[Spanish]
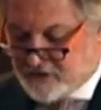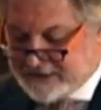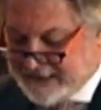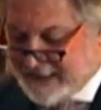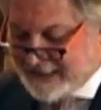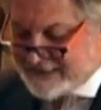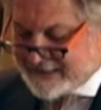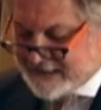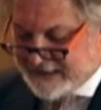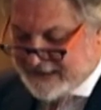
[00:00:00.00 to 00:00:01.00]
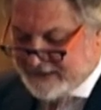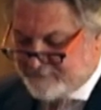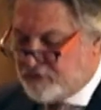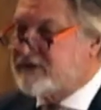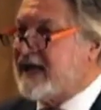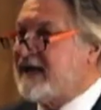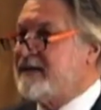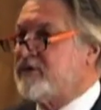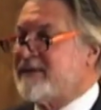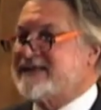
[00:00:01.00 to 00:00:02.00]
que tiene la Cancillería de impulsar la
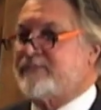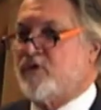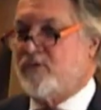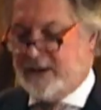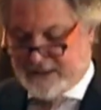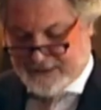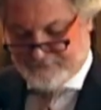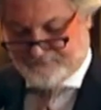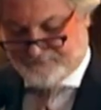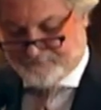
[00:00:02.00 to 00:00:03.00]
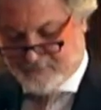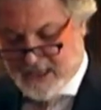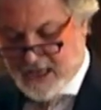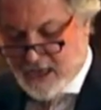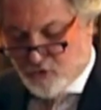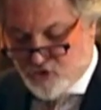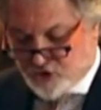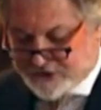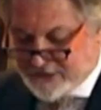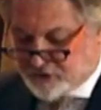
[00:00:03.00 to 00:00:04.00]
diplomacia pública,
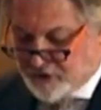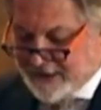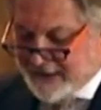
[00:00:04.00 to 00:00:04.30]
cuyo centro de